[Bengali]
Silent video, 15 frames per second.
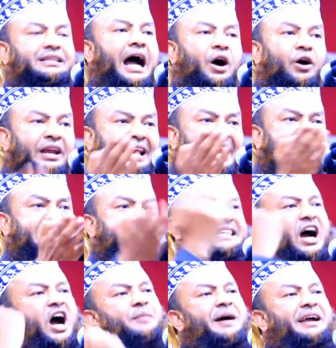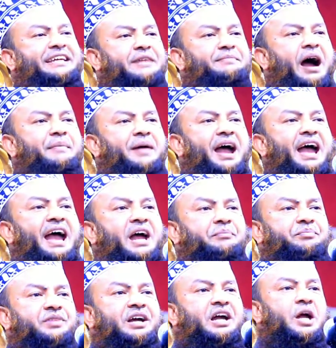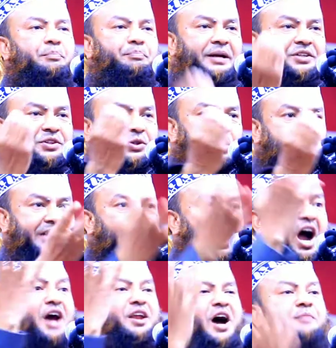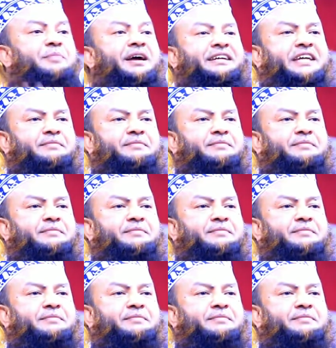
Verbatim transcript: তাহলে রাস্তা হবে কিভাবে বিদ্যুতায়ন হবে